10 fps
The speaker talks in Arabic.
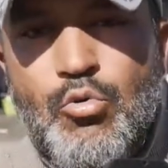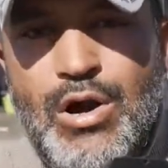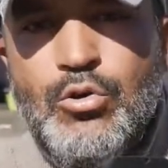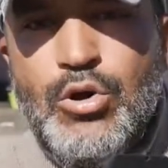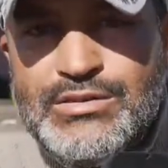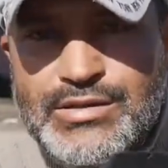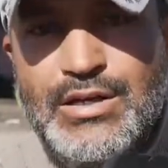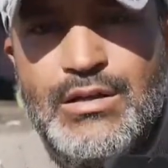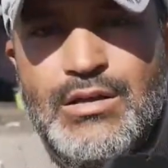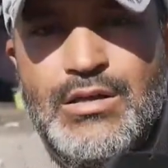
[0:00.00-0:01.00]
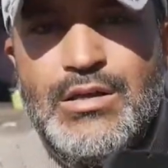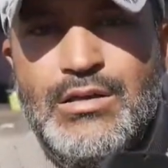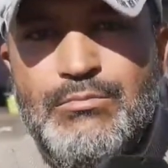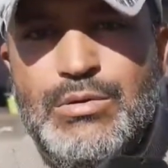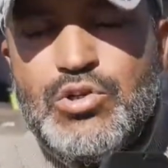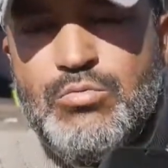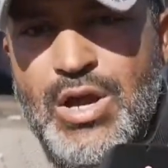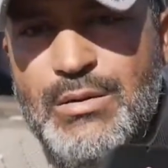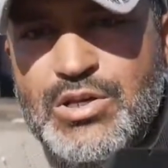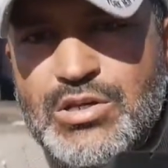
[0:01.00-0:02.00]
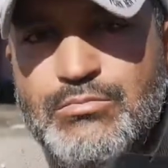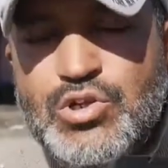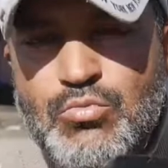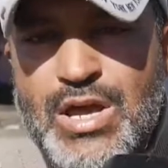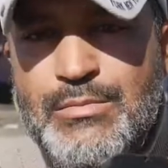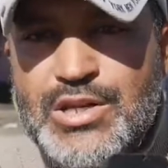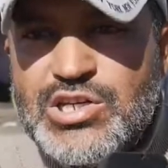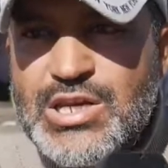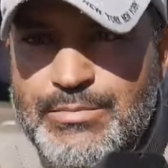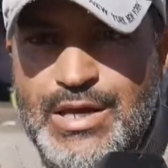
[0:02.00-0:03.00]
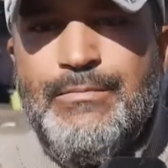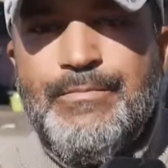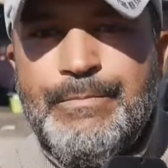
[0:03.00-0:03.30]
ونؤطر بمجموعه من مجموعه من الشباب